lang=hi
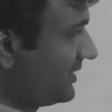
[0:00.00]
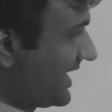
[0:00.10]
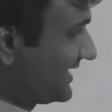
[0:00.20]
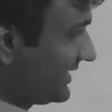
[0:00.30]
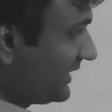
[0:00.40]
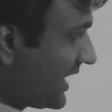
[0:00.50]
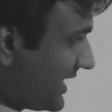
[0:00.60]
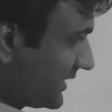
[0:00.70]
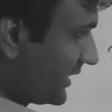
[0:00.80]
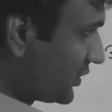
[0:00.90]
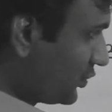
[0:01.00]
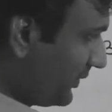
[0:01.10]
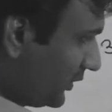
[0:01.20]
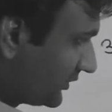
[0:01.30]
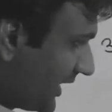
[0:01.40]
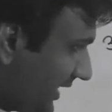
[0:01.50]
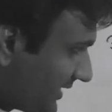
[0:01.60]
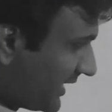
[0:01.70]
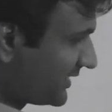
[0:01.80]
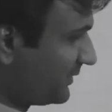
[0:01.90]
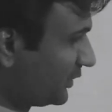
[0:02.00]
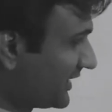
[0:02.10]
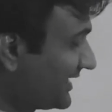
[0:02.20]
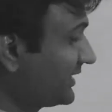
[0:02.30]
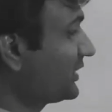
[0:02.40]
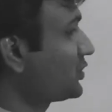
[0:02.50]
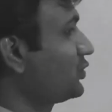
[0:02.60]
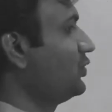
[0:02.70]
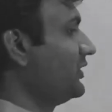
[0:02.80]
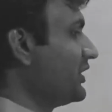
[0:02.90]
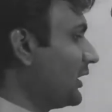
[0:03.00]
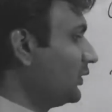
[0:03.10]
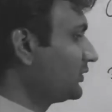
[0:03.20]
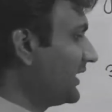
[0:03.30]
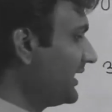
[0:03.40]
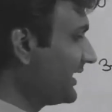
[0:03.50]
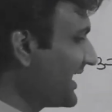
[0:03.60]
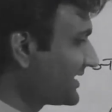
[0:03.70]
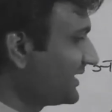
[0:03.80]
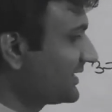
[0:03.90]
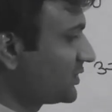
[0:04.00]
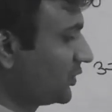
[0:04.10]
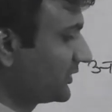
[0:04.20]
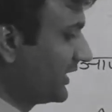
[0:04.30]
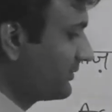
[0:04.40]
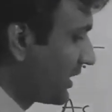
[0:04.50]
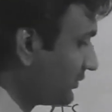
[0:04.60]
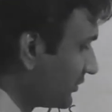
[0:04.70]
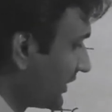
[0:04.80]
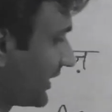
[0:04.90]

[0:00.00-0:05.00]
एस का एस भी होता है एस भी होता है एस येलो होता है लेकिन एस जो होता है ब्राउन होता